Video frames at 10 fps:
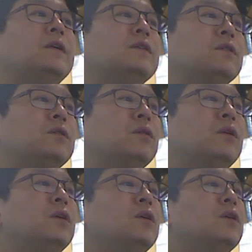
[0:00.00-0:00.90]
그리고
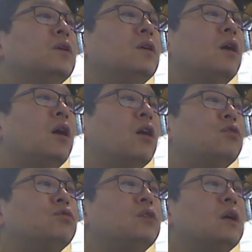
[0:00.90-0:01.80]
어,
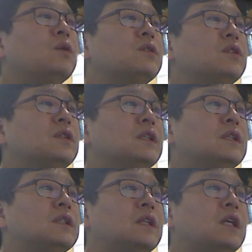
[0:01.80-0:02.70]
후과 골절이
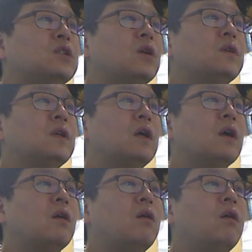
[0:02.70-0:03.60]
있으나
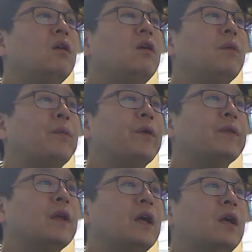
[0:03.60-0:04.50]
전이가 거의
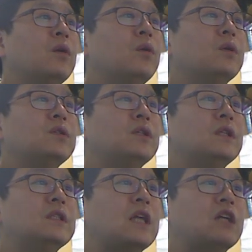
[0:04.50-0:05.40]
없거나
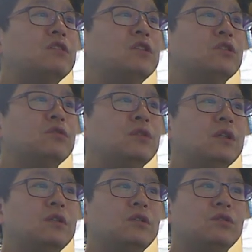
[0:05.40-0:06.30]
골절이 작은
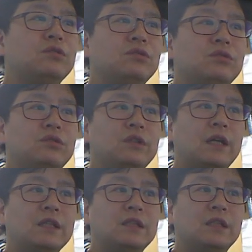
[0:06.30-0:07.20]
경우에는 수술을
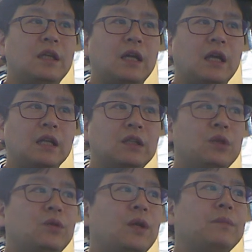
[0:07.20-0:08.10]
하지
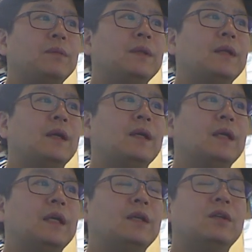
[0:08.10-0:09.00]
않기도 합니다.
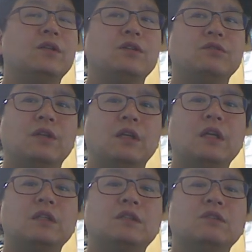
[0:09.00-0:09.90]
이럴 경우에
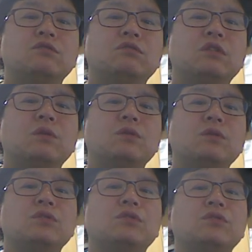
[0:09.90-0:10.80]
즉 후과
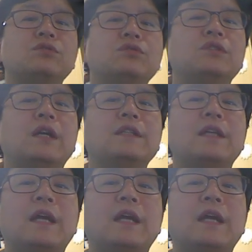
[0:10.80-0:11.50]
골절을 수술을 하지